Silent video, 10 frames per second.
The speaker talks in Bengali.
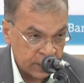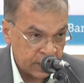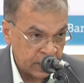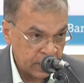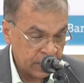
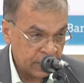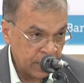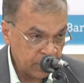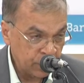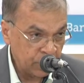যে এটা
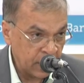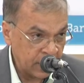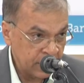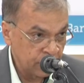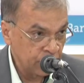যেহেতু
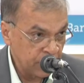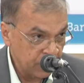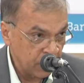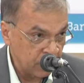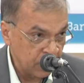খাতটি
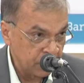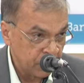দুর্নীতিপ্রবণ